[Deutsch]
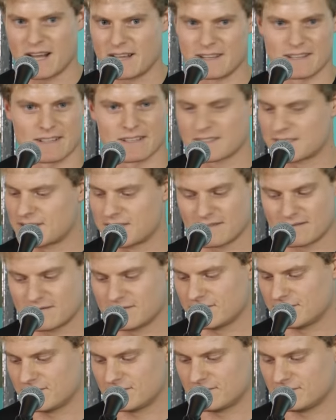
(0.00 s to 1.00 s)
nichts.
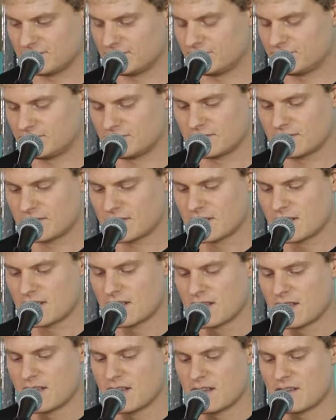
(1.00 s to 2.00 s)

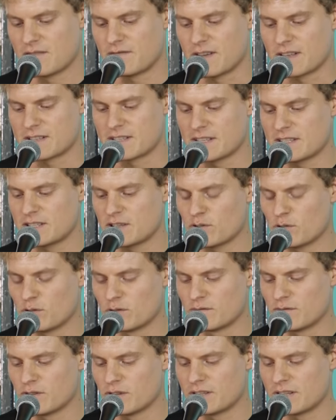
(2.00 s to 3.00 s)

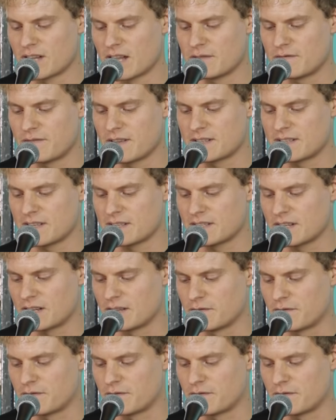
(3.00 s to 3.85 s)
Versicherungen würden einen versichern,